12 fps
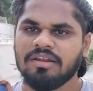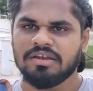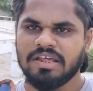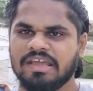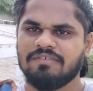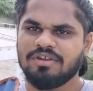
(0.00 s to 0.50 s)

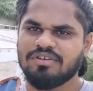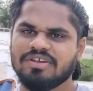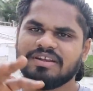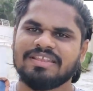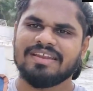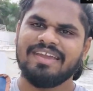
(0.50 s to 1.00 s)
அதெல்லாம் நிறையா
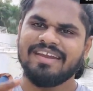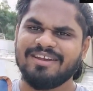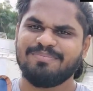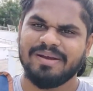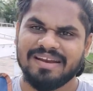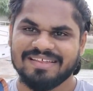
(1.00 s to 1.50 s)
வீடியோஸ் எடுத்திருக்கேன்
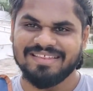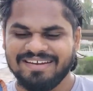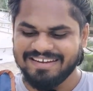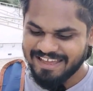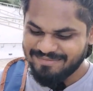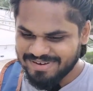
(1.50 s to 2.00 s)
எடிட் பண்ணுறதுக்கு
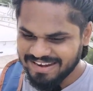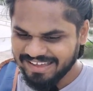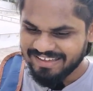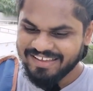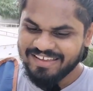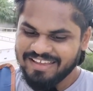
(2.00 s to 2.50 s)
தான் டைம்
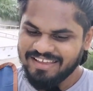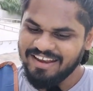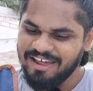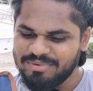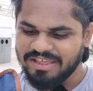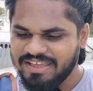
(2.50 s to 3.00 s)
இல்லை
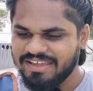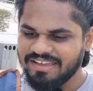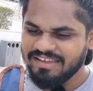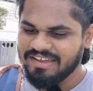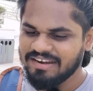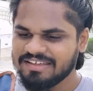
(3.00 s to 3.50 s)
எல்லாம் அப்படியே
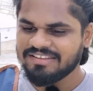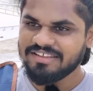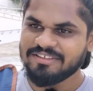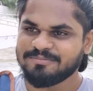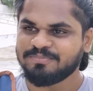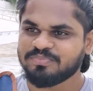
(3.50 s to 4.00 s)

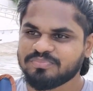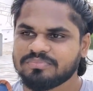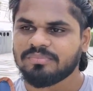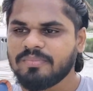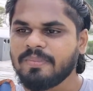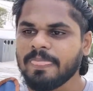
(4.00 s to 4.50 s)
கிடக்குது
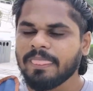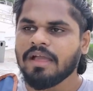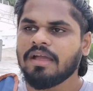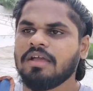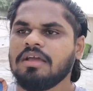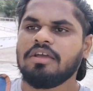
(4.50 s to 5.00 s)

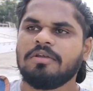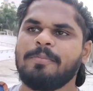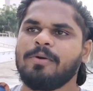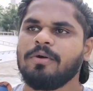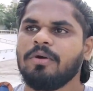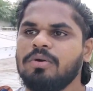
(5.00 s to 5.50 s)

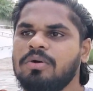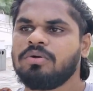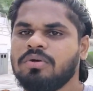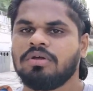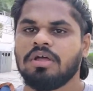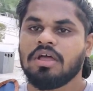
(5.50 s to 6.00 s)
இப்போது
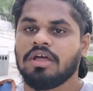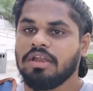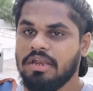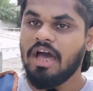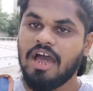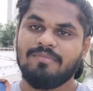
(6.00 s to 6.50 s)

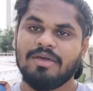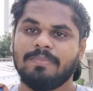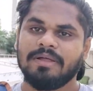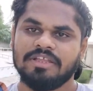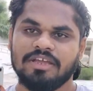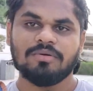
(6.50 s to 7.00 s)
நானுமே
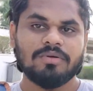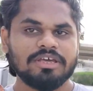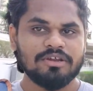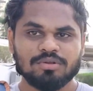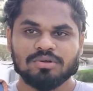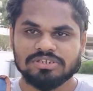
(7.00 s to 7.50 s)
பார்த்தீங்கன்னா
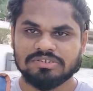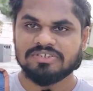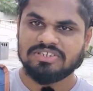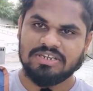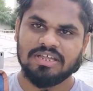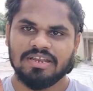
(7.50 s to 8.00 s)
ஒரு இருபது
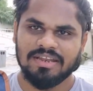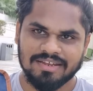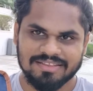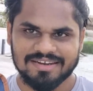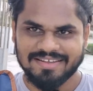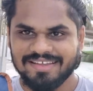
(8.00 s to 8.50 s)
வருஷம் வெஜிடேரியன்
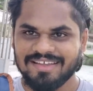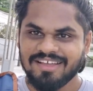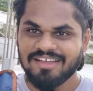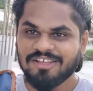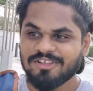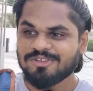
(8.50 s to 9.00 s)
இருந்திருக்கேன்
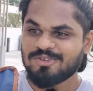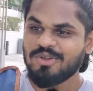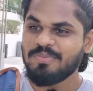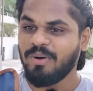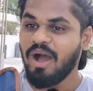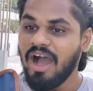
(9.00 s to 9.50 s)
ஸோ
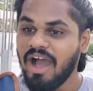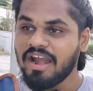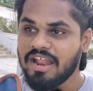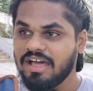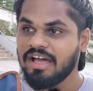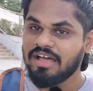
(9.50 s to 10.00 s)
இப்போ
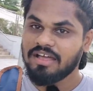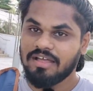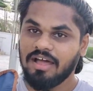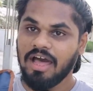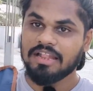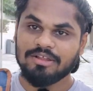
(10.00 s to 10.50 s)
ஆனால்
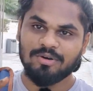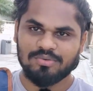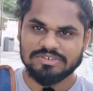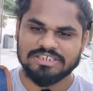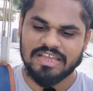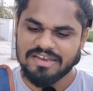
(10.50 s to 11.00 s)
அதில்
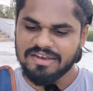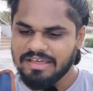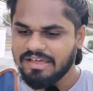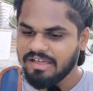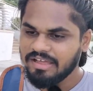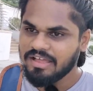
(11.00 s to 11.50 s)
ஒரு விஷயம்
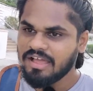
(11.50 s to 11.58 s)
என்னென்னா